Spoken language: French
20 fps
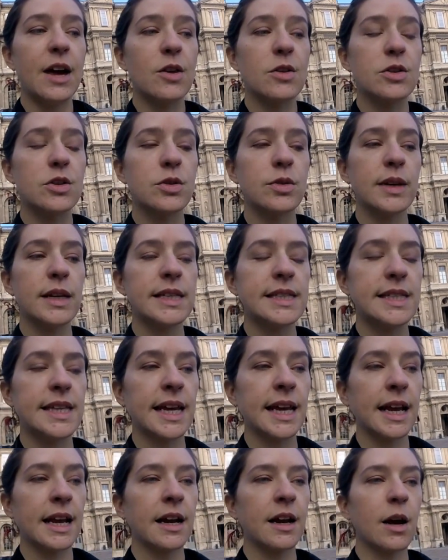Et ensuite,
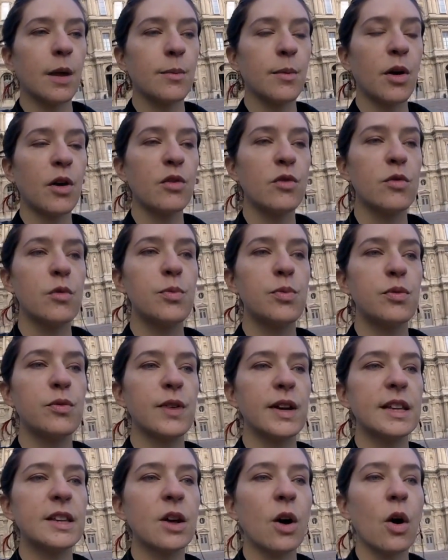c'est comment vous
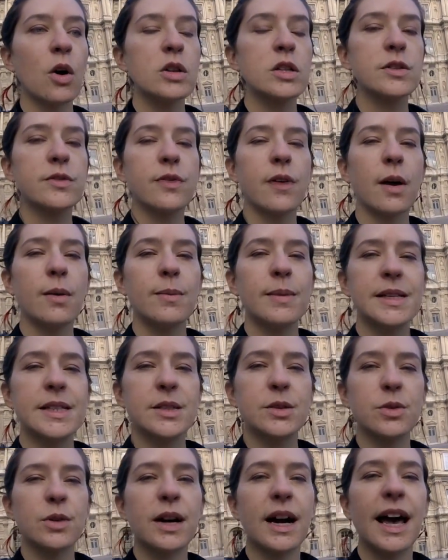pouvez
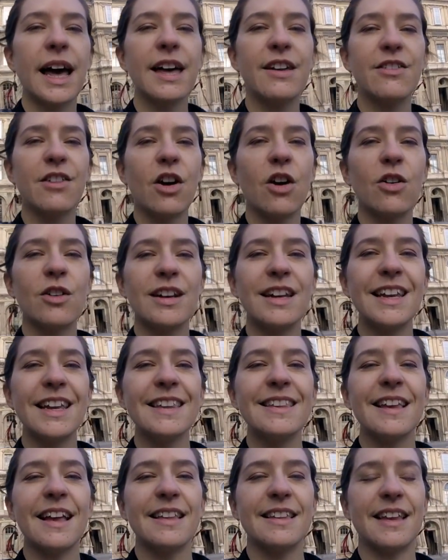transformer ce rêve en
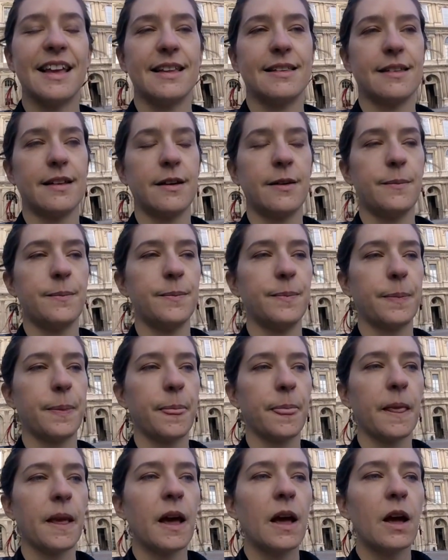état d'être.
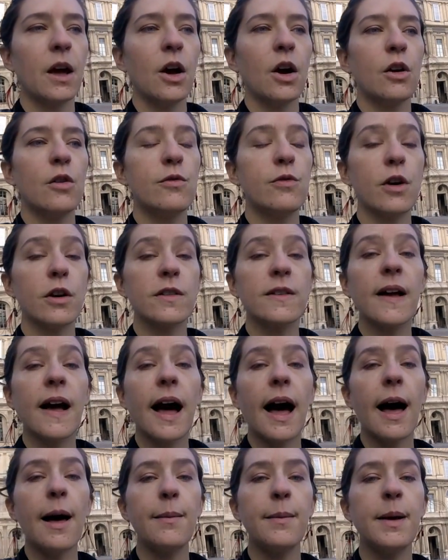
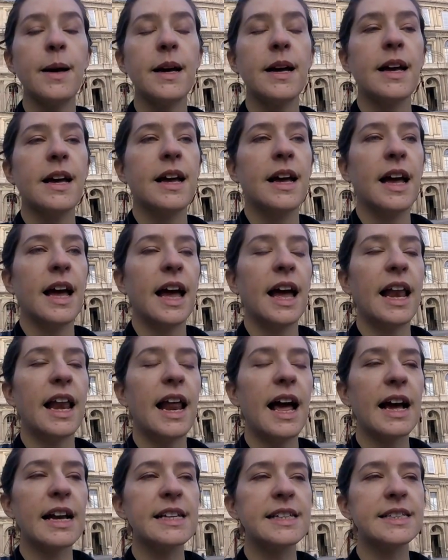Votre âme,
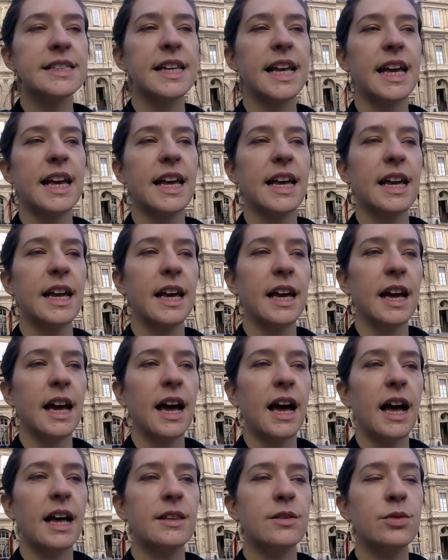elle a accès
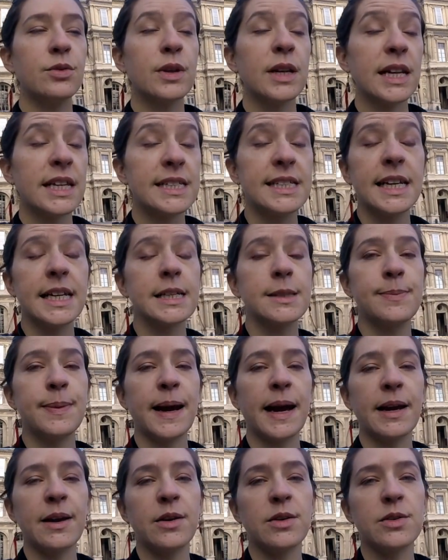à toutes les
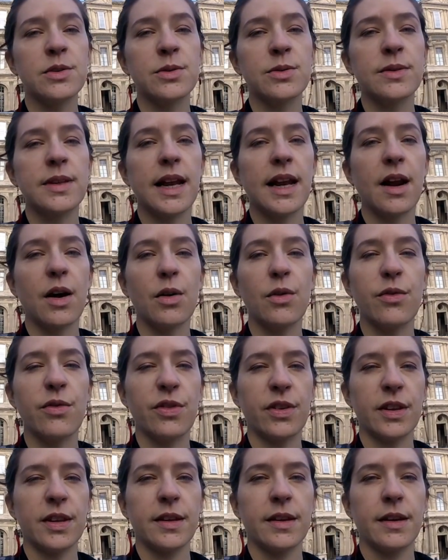expériences dont elle a
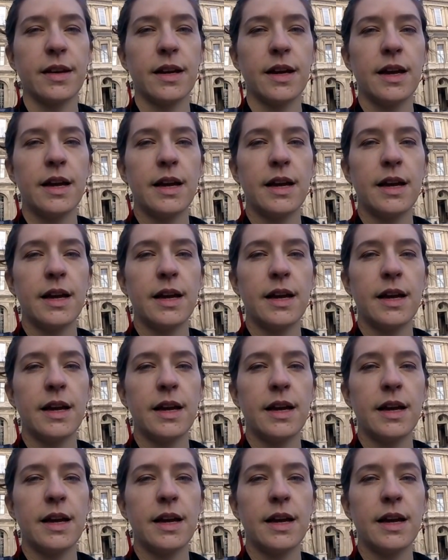envie.